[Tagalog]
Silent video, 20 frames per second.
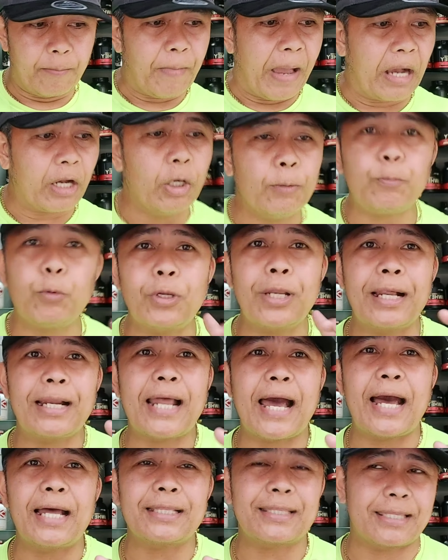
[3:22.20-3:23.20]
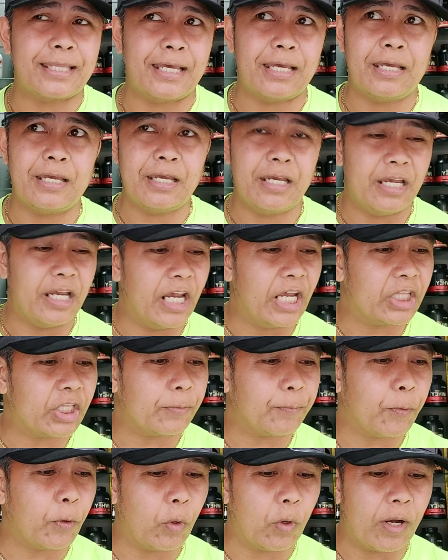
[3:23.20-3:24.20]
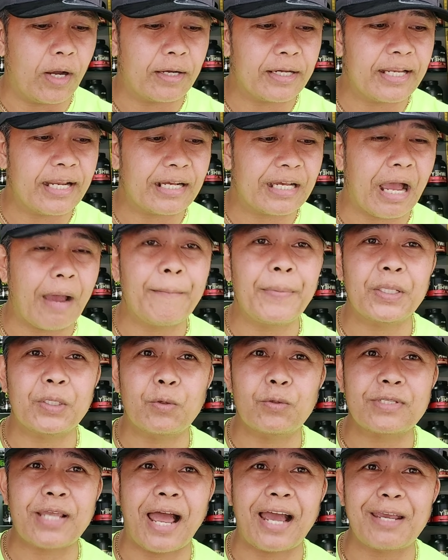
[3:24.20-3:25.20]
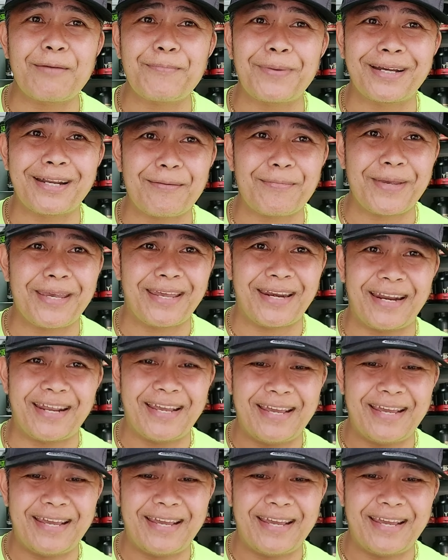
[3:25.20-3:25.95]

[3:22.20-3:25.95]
Bago po lang lahat, ito po ang ginagamit ko sa aking pagripi.